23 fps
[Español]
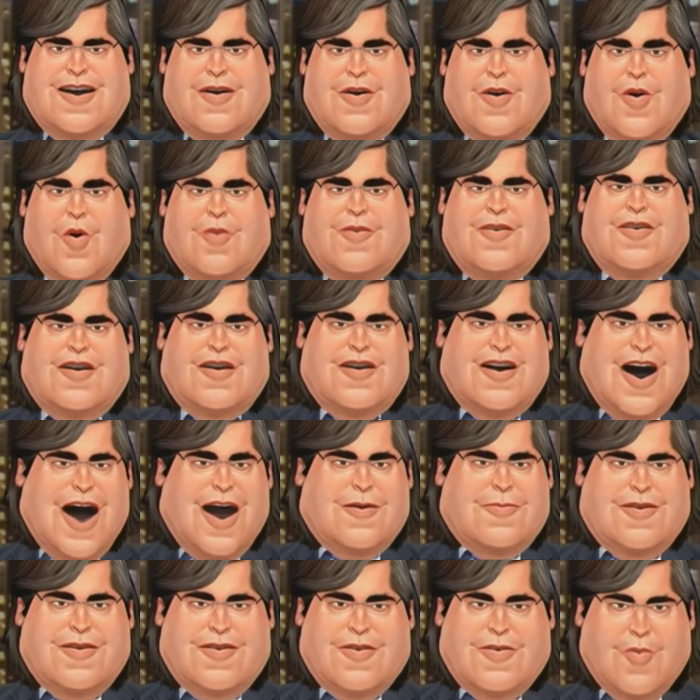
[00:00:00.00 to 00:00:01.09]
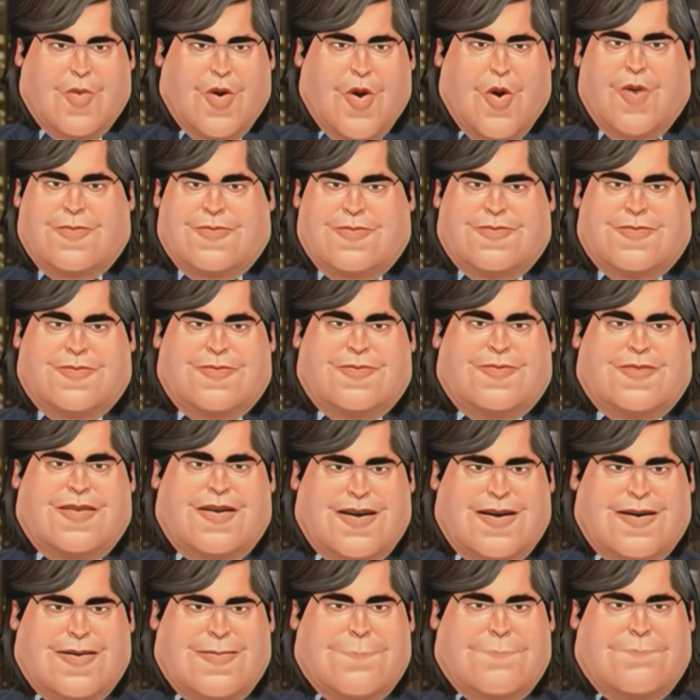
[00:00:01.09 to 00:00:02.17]
inoxidable Stone.
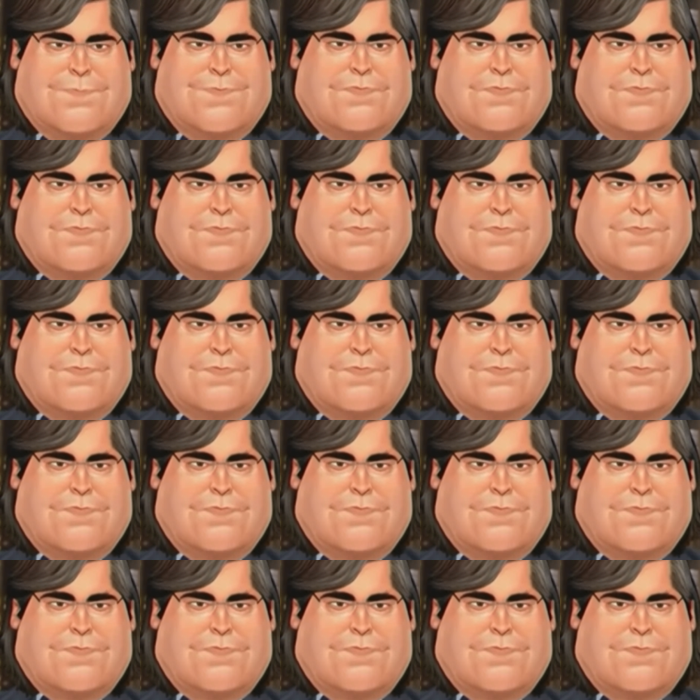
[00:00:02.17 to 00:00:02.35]
Sí, ¿eh?